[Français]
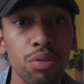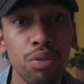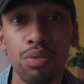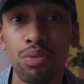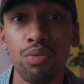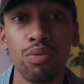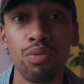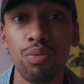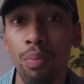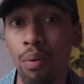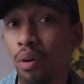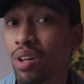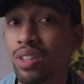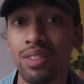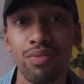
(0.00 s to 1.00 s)
que du
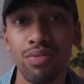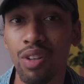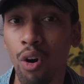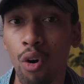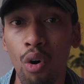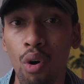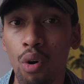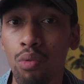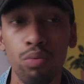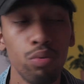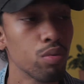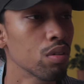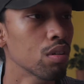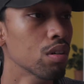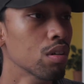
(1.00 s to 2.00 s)
Boris Vian
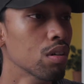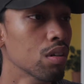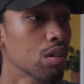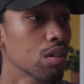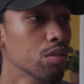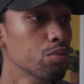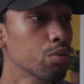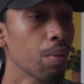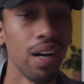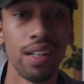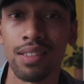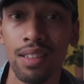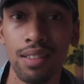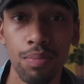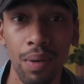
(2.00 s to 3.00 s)
ou euh, du
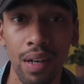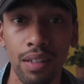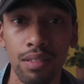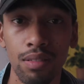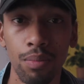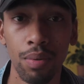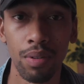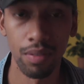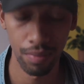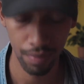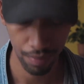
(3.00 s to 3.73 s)
Brassens par exemple.